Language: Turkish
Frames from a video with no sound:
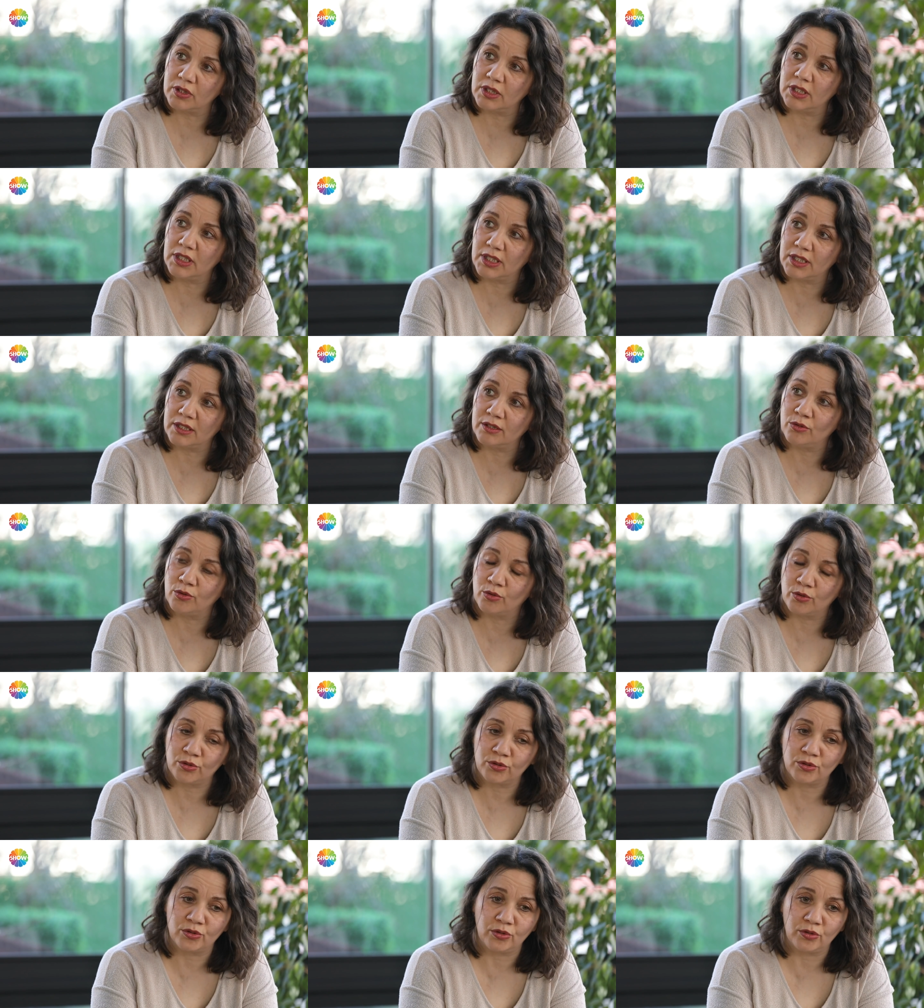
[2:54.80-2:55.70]
çok ki. Çok ileri
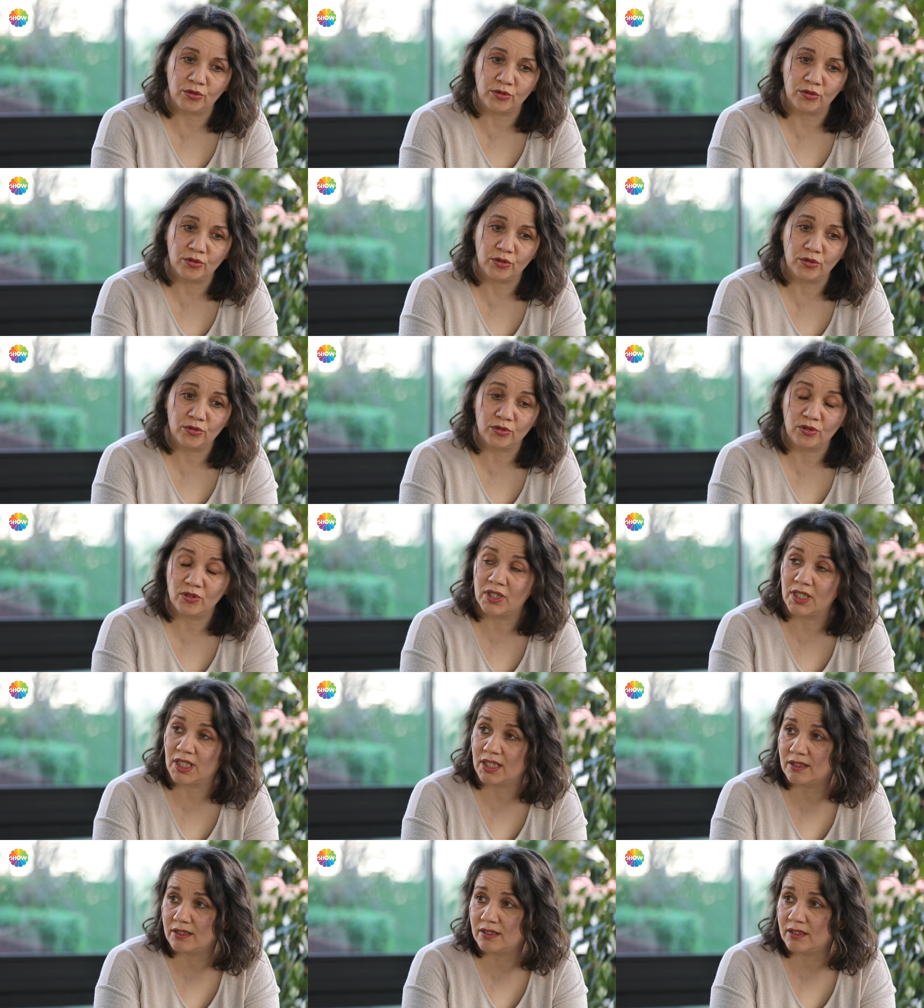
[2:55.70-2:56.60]
görüşlüydü.
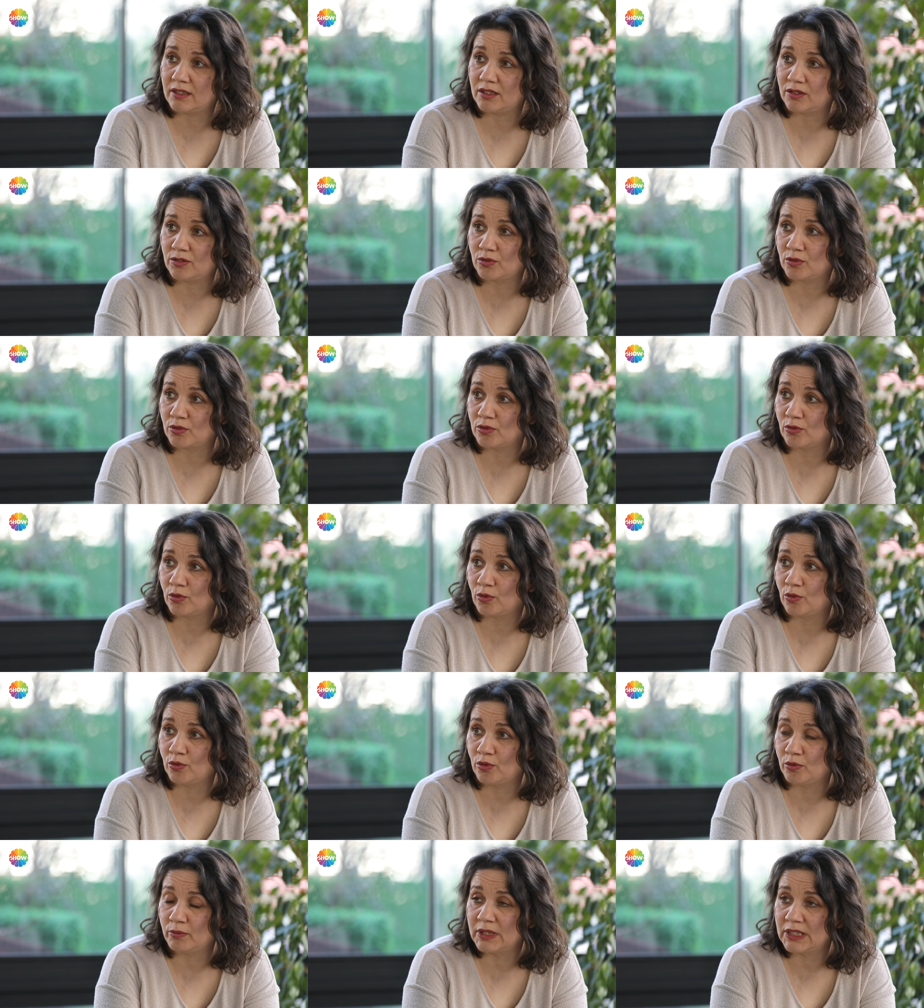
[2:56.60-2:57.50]
Çünkü kendisi hiç
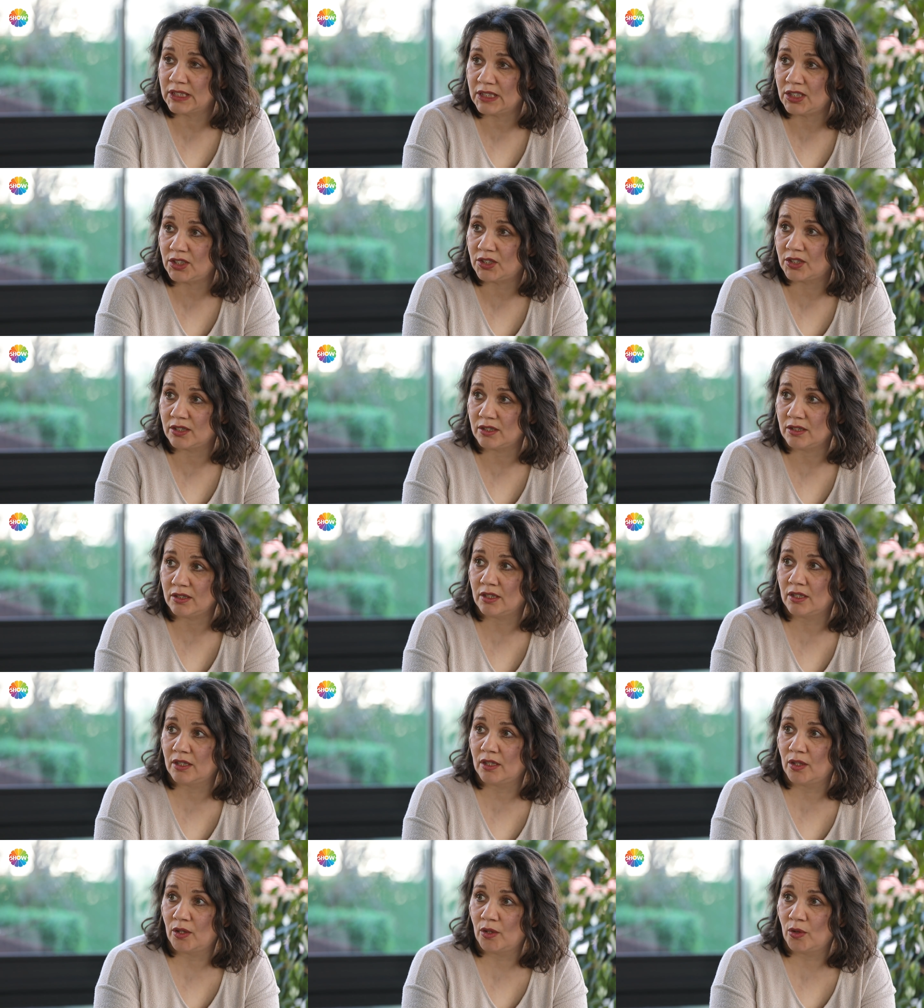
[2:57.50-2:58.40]
okumadığı için
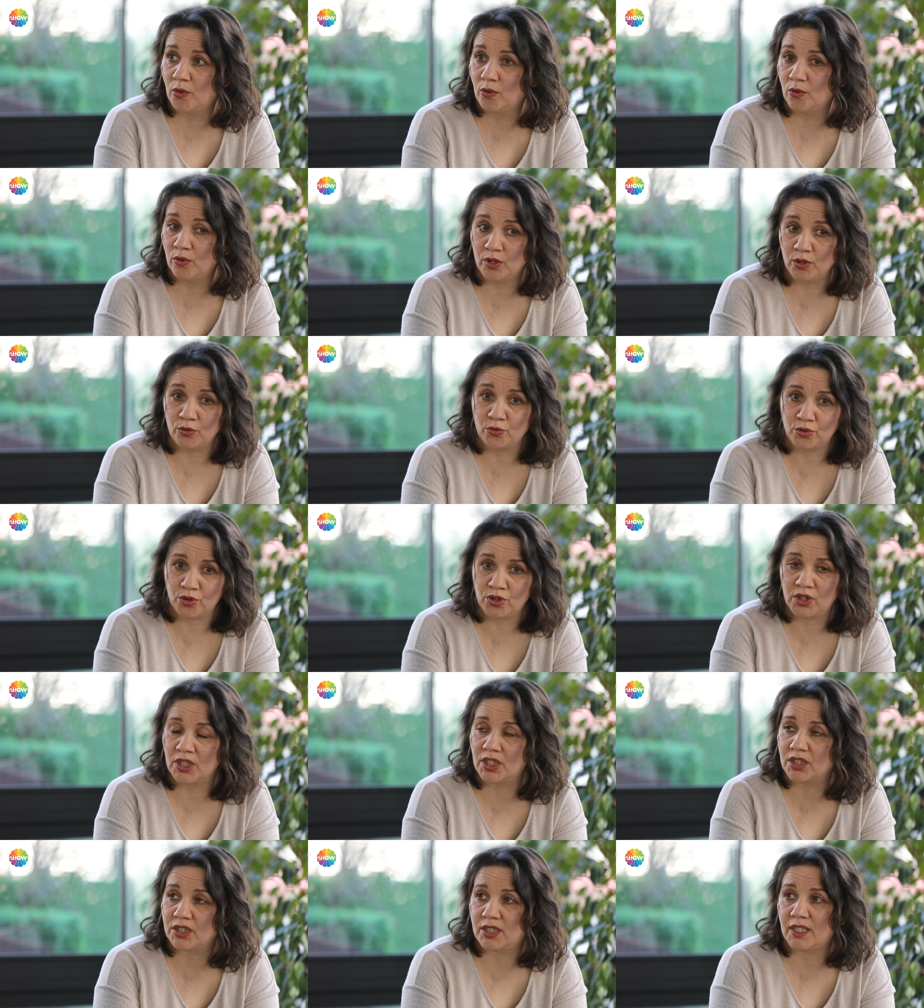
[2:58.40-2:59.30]
o da
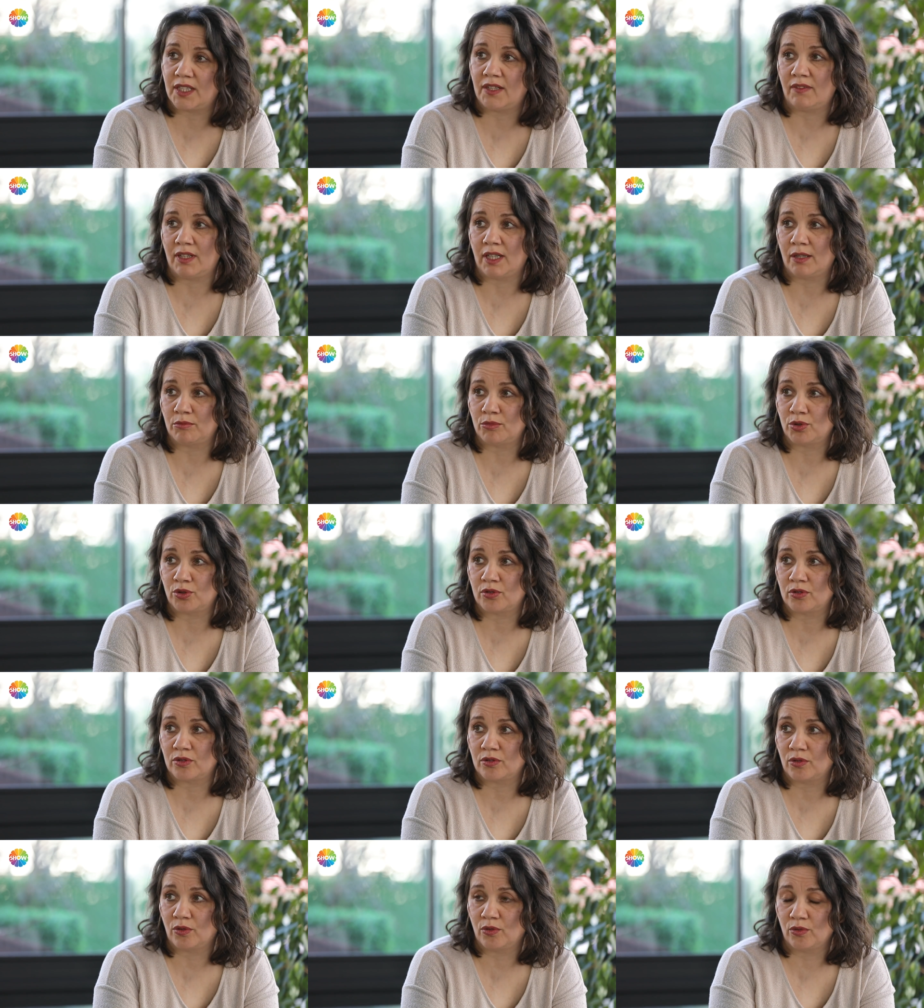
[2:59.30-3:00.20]
küçük yaşta
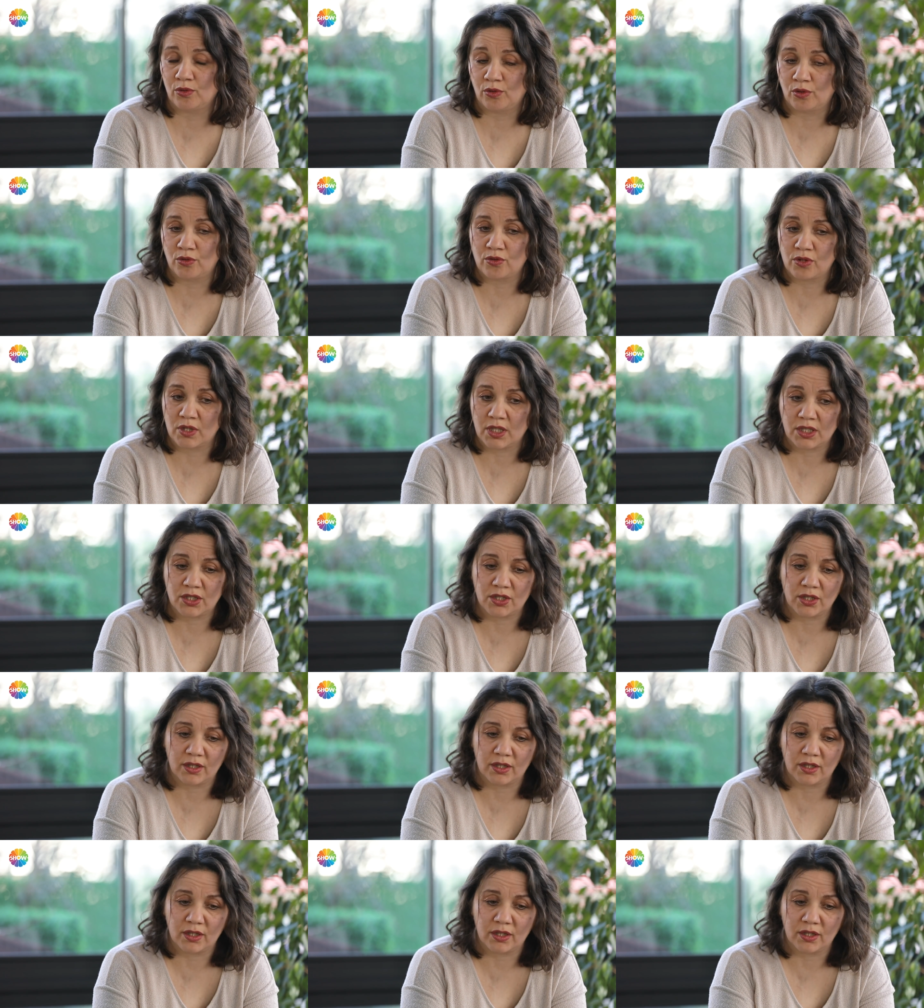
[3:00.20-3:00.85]
evlenmiş 19